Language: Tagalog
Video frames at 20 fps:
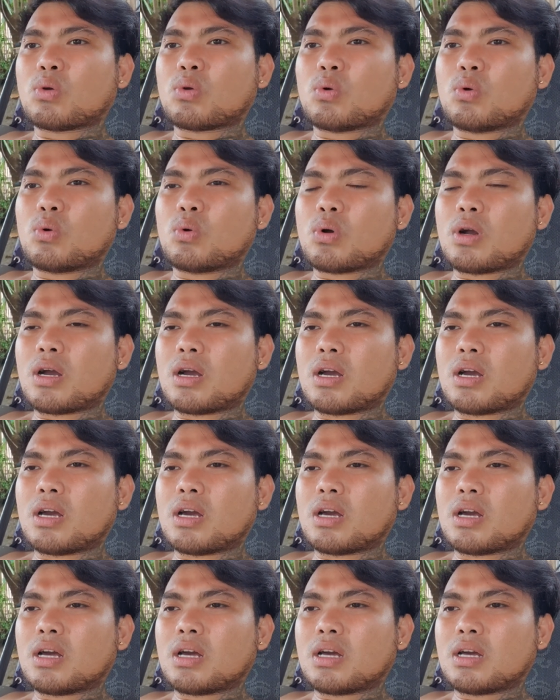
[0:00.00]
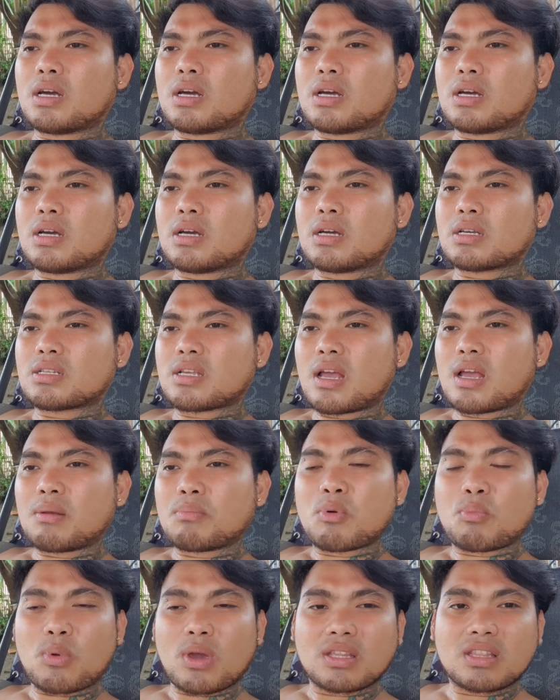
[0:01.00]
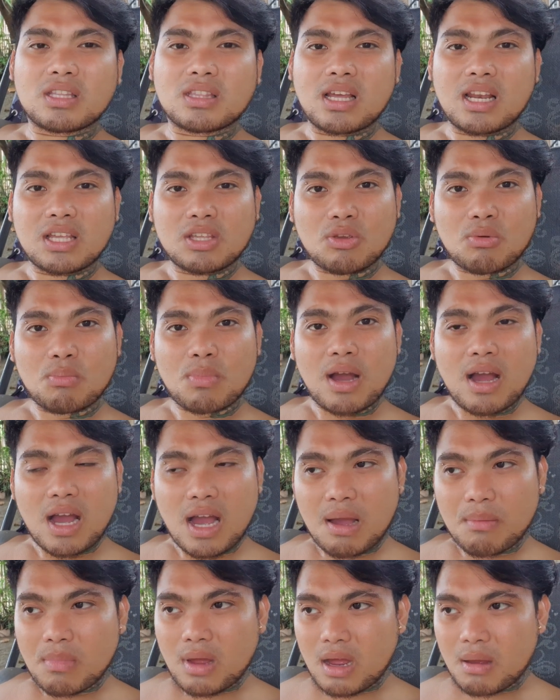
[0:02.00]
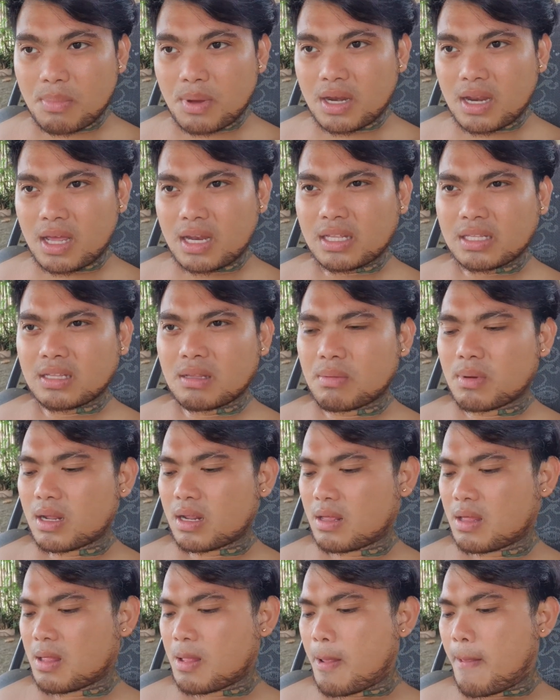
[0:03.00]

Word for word: kung uh, saan mo pwede dalhin yung bangka makapanalig, di ba?